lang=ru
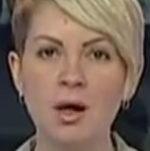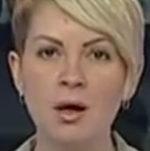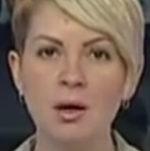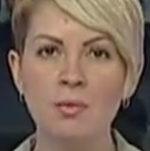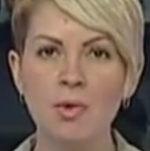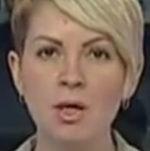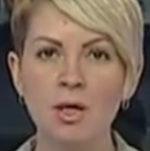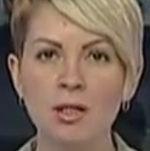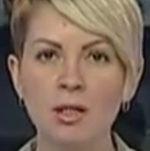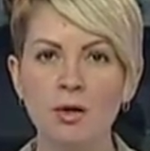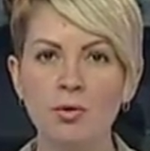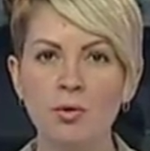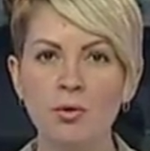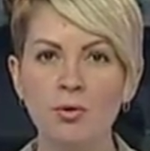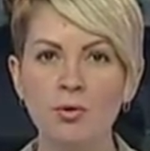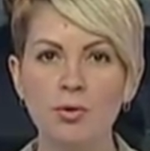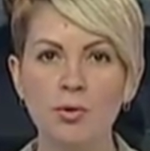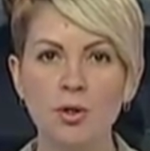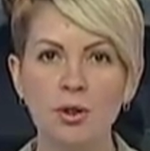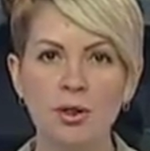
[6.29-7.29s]
Марина
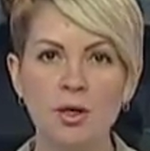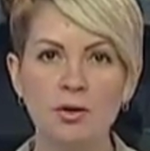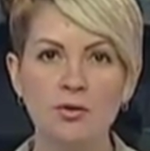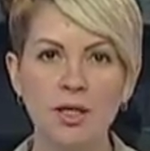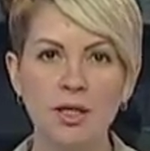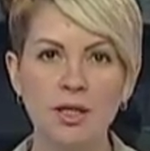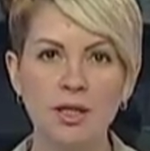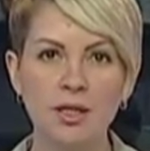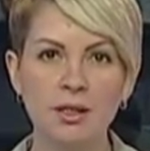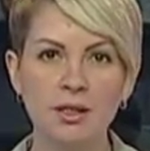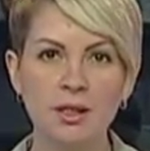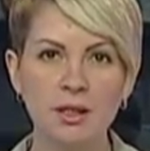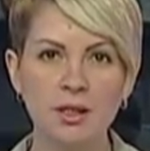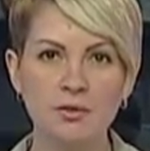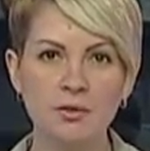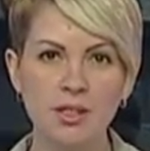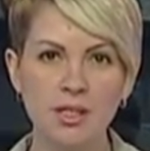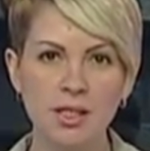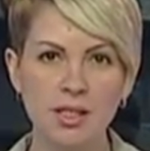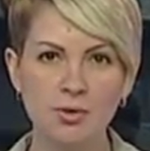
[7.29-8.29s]
Кофтуна, глава
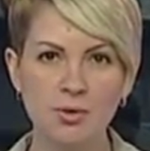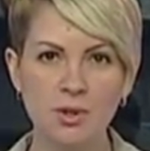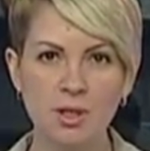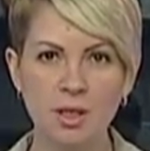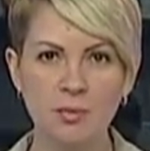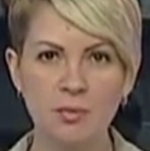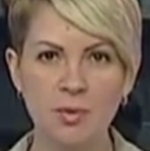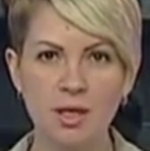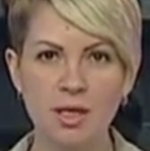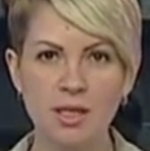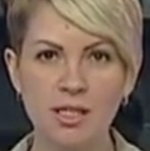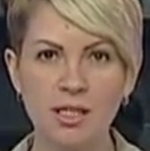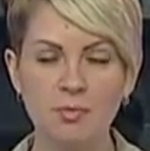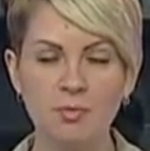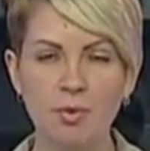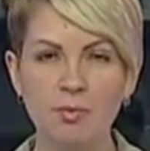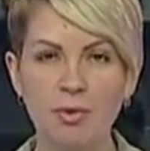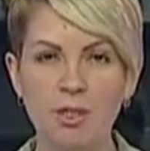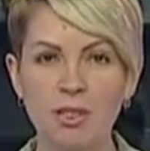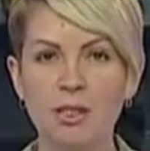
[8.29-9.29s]
регионального союза Лапландии,
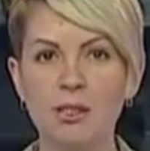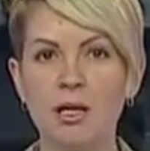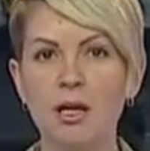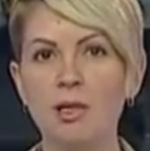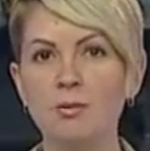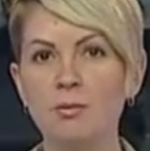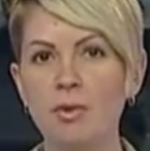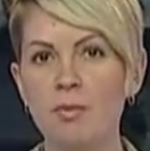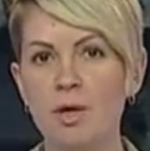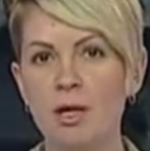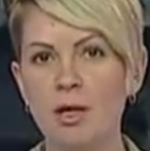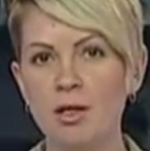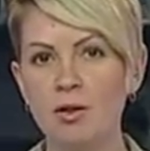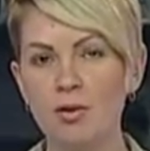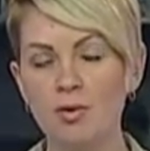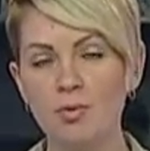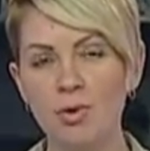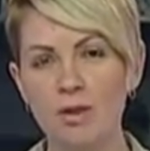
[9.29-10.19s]
подписали меморандум о